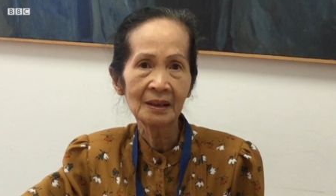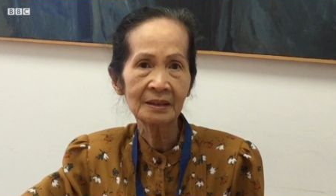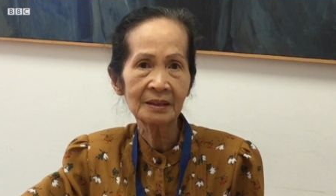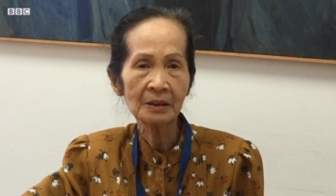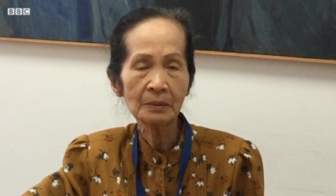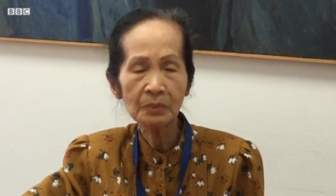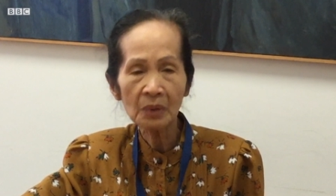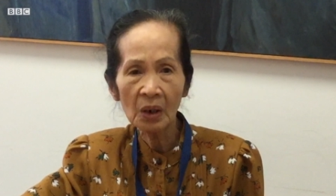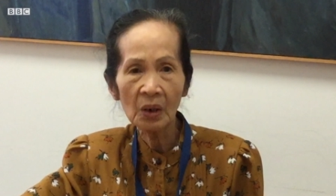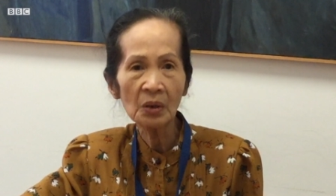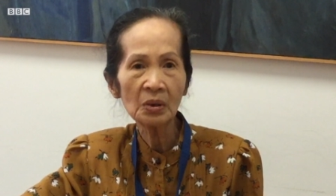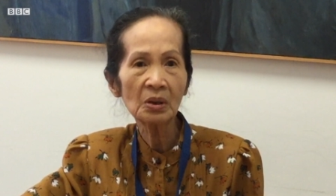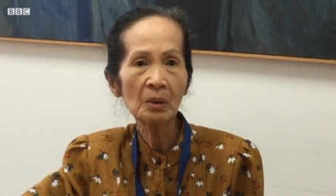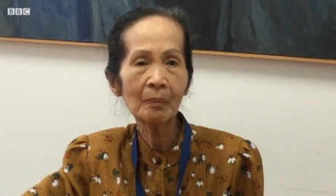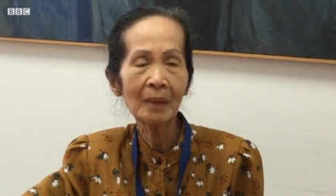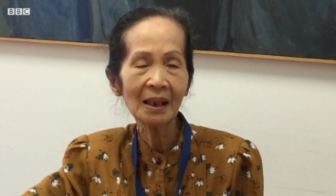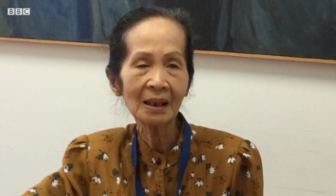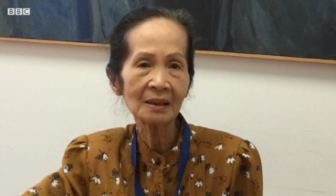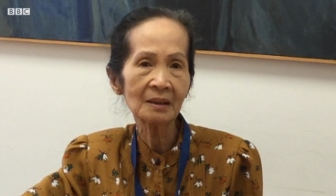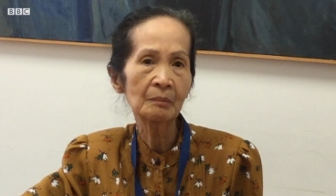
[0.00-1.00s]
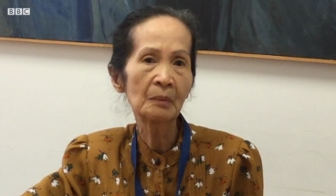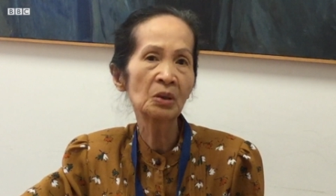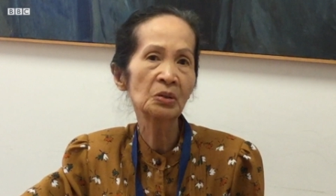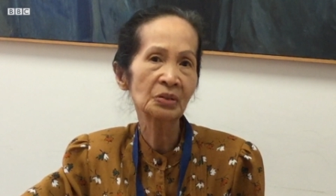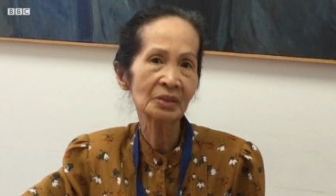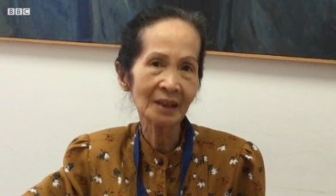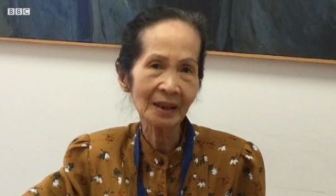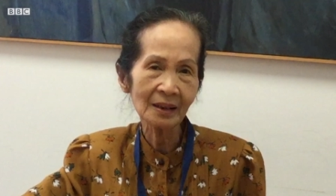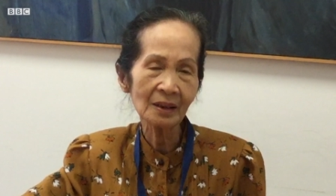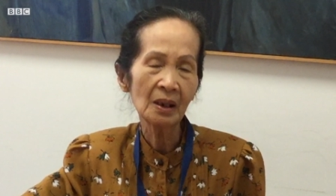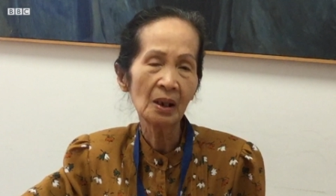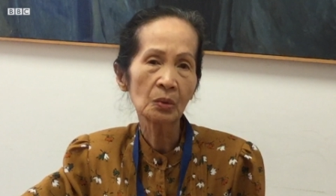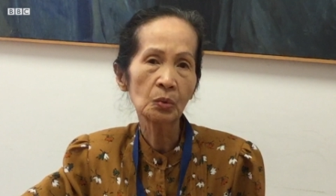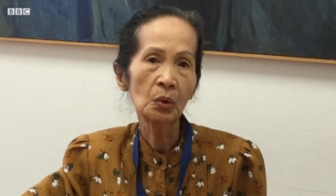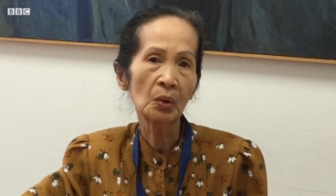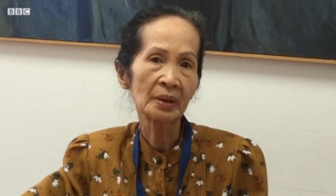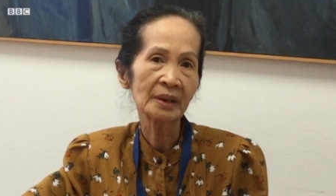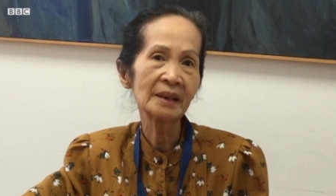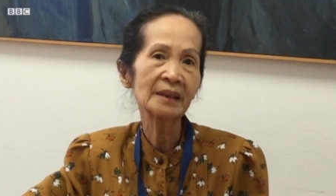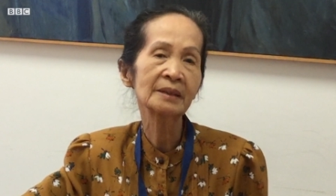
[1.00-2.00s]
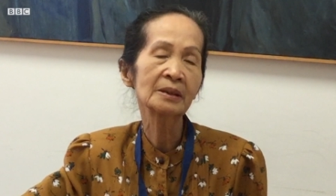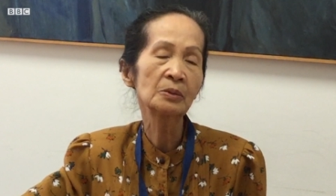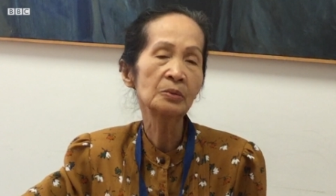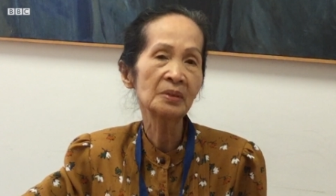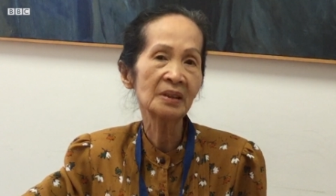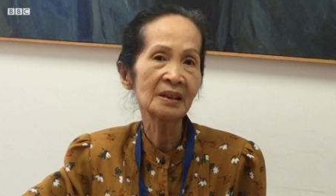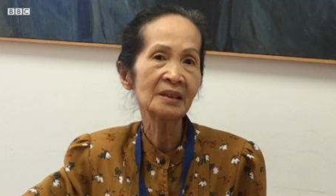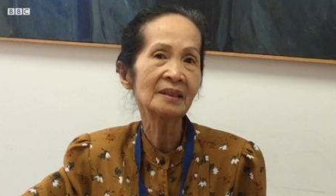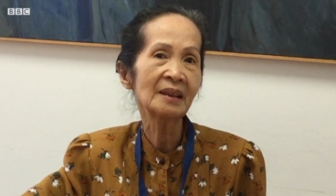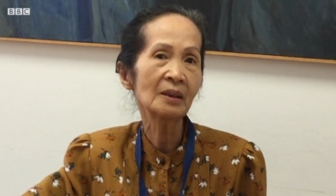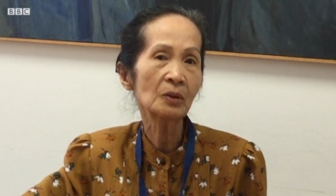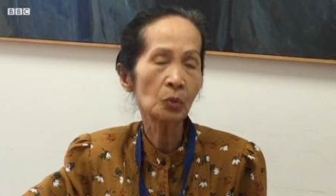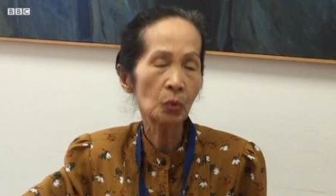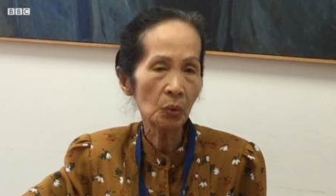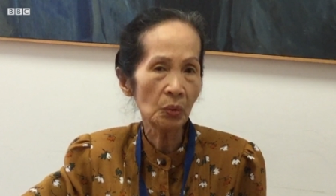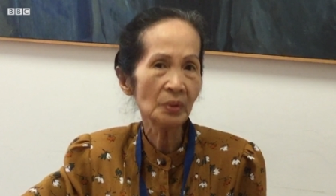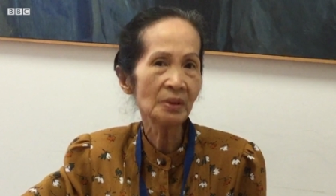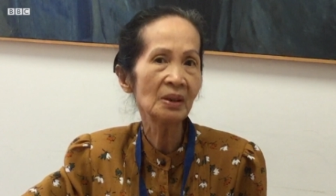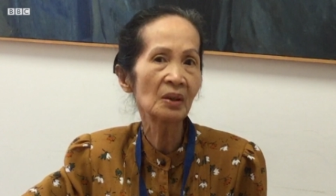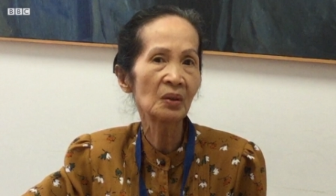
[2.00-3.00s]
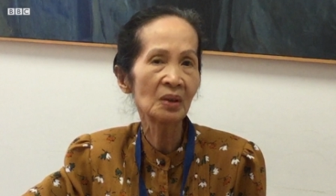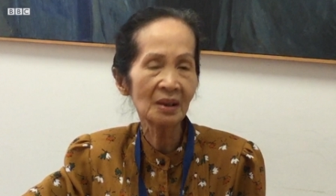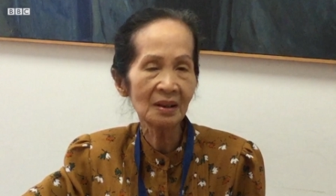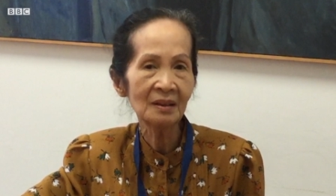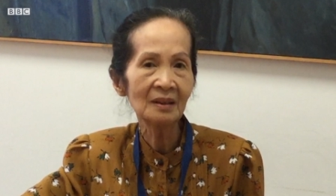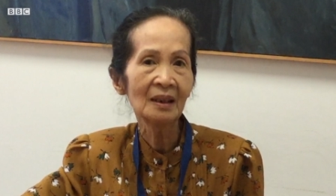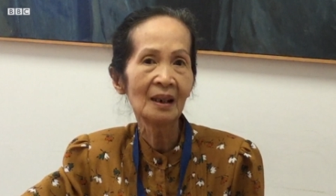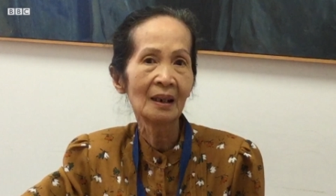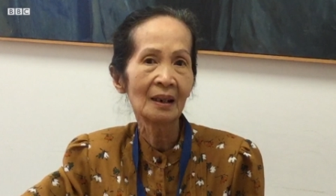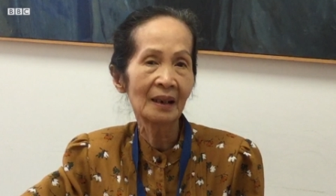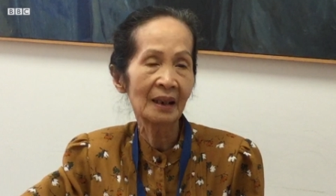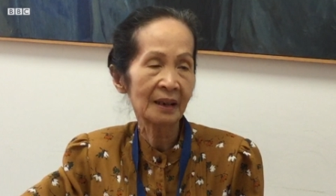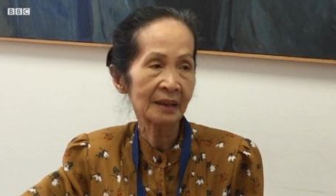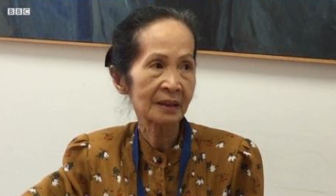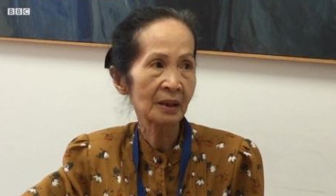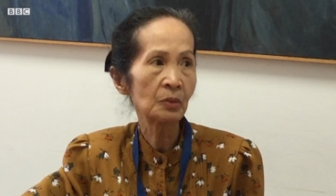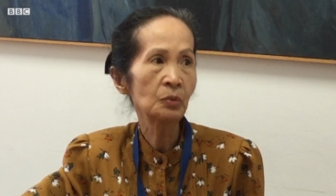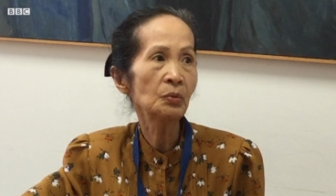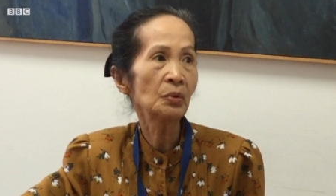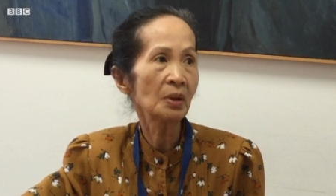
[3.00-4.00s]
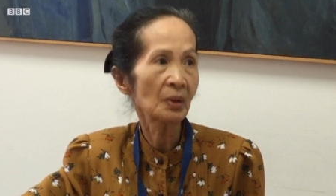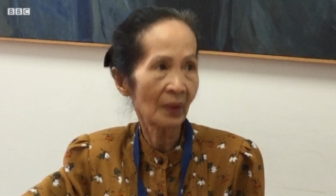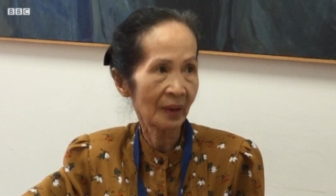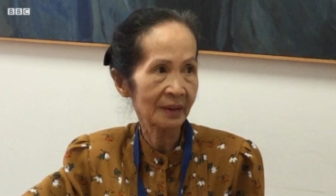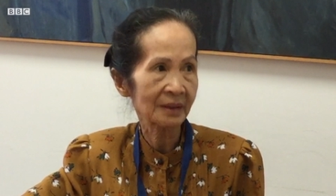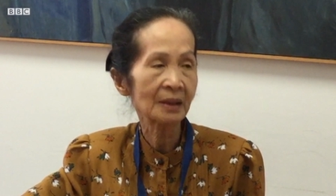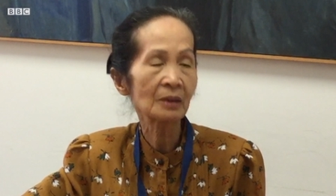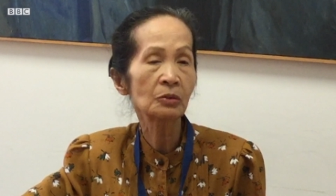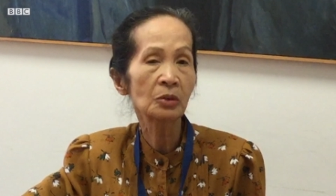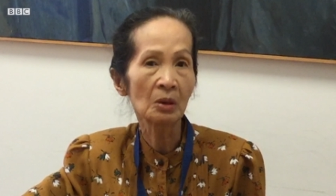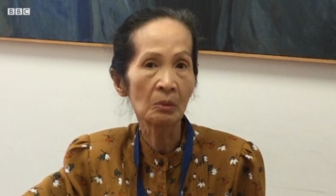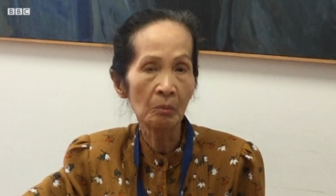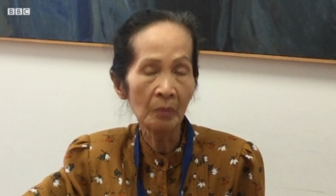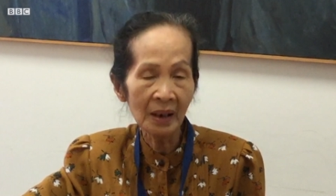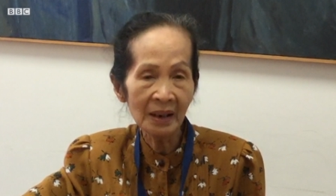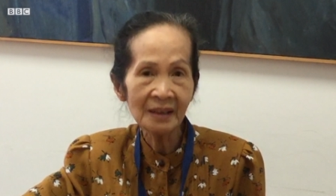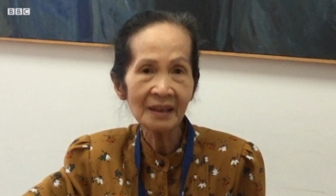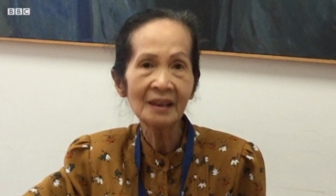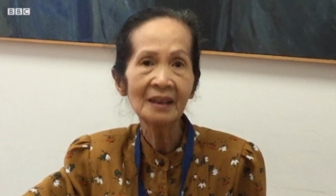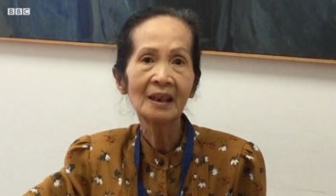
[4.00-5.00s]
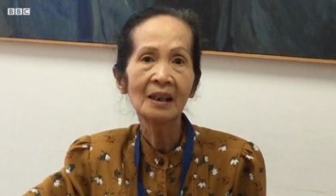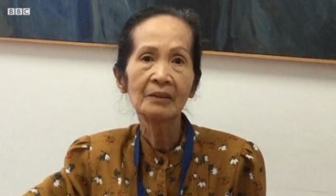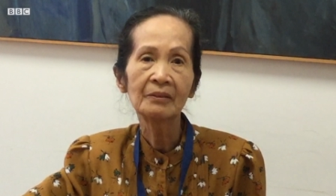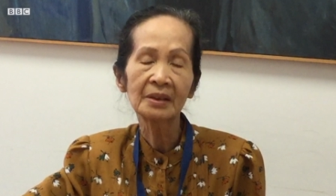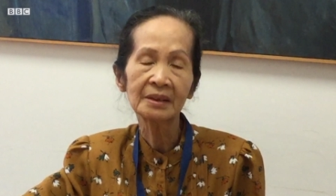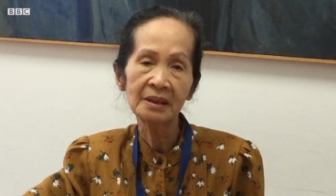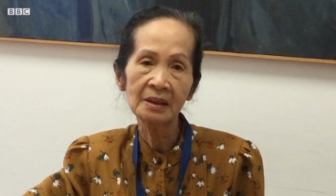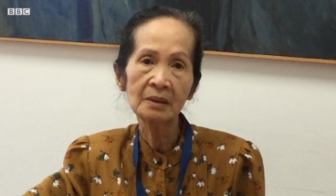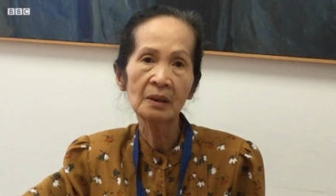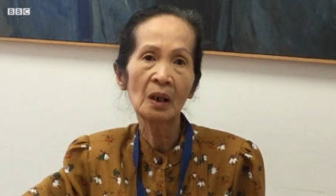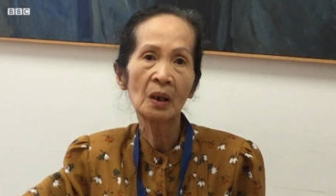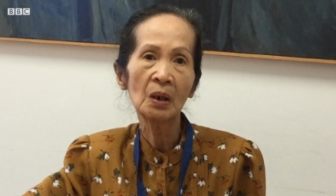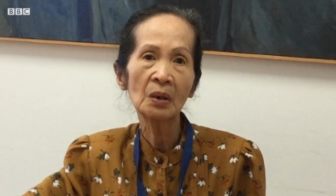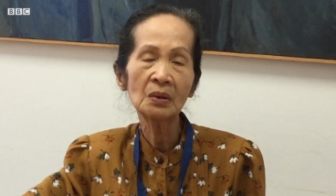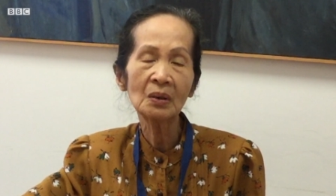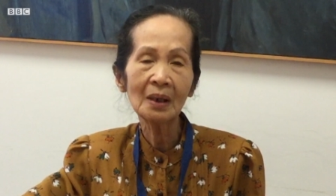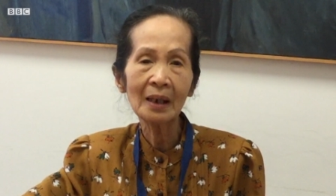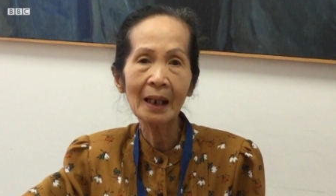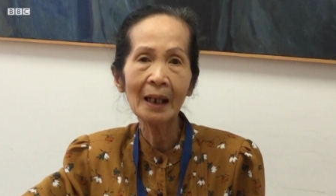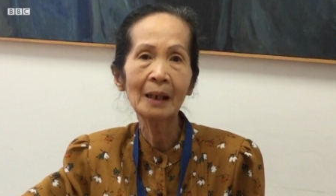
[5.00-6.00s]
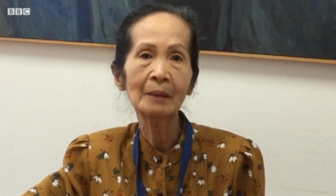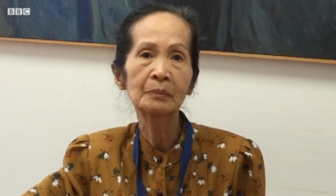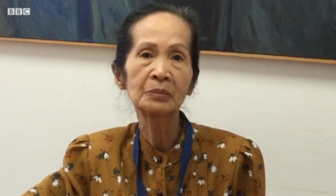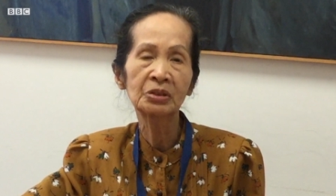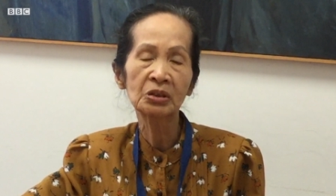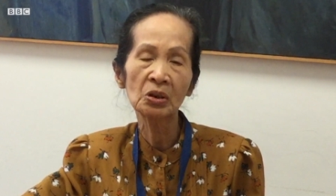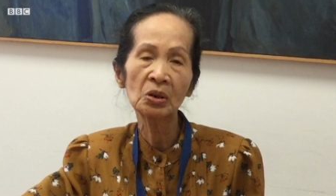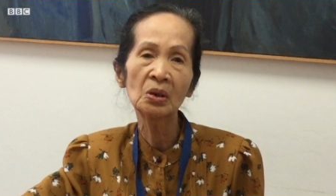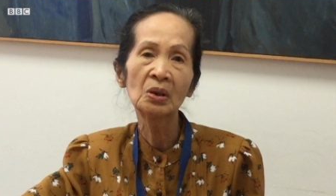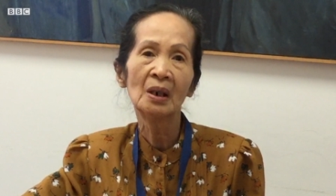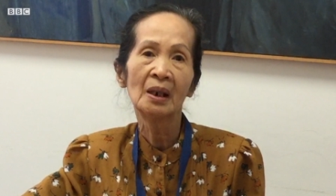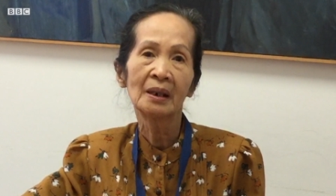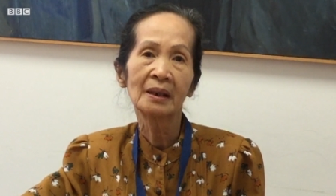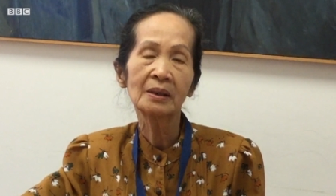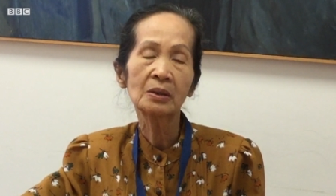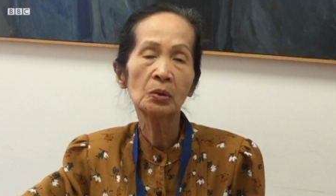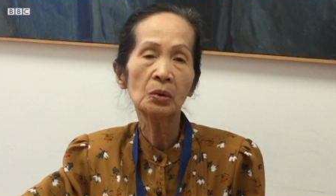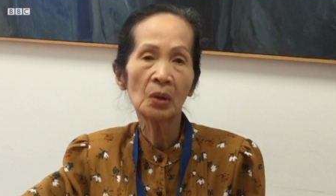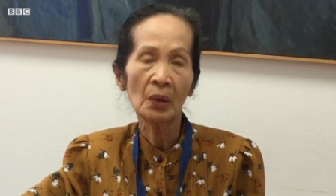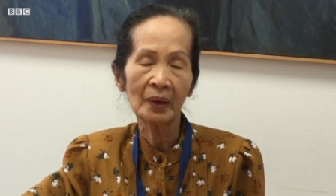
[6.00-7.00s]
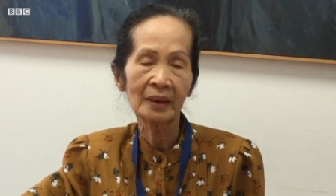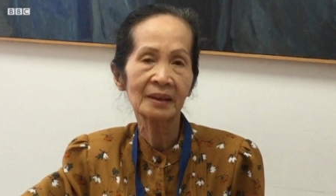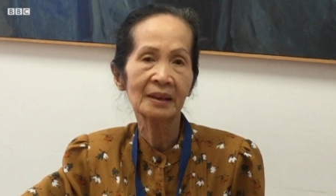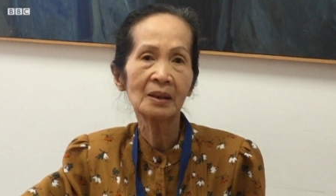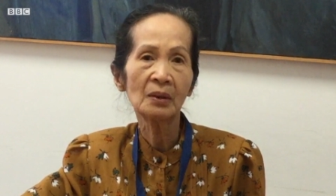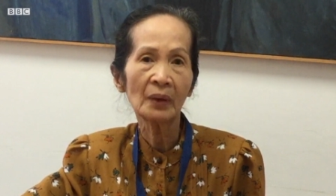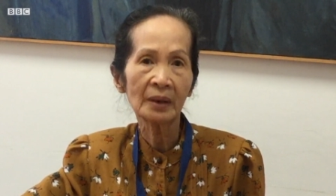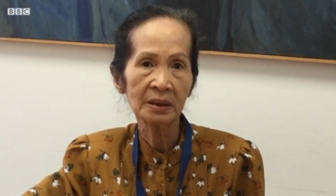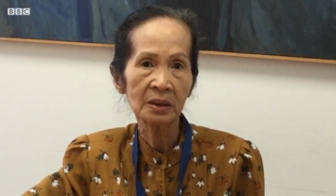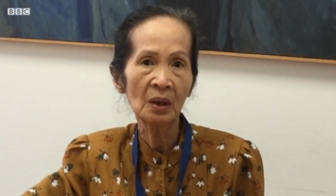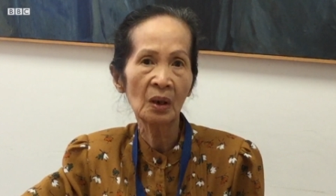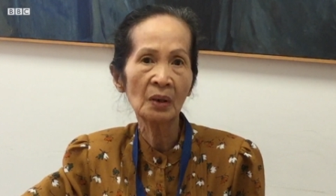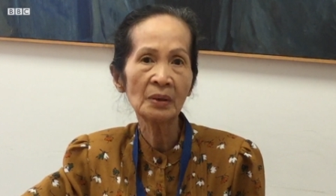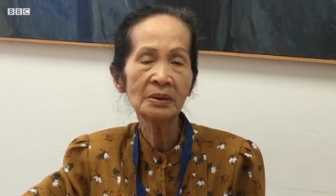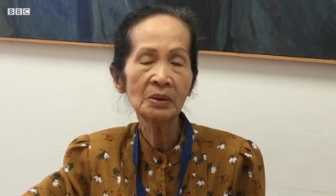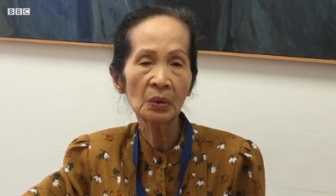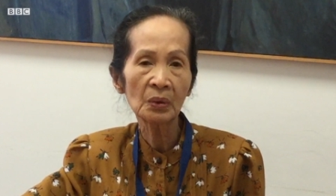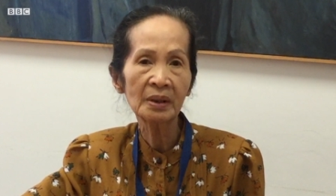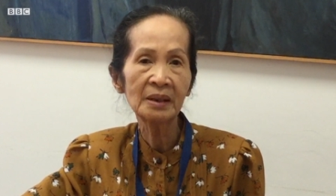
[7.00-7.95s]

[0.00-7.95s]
trong đó nó mang màu sắc của cái hệ thống kinh tế cũ nhiều hơn là hệ thống quy hoạch theo kiểu mới và từ đó nó làm cho cái quy hoạch kế hoạch đó nhiều